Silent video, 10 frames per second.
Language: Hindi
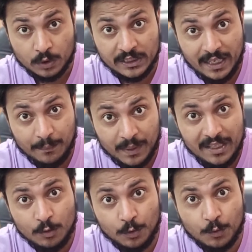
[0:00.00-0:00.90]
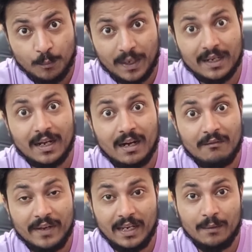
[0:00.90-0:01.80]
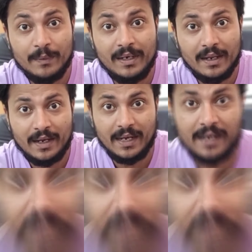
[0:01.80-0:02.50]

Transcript: ये भी YouTube पर अवेलेबल है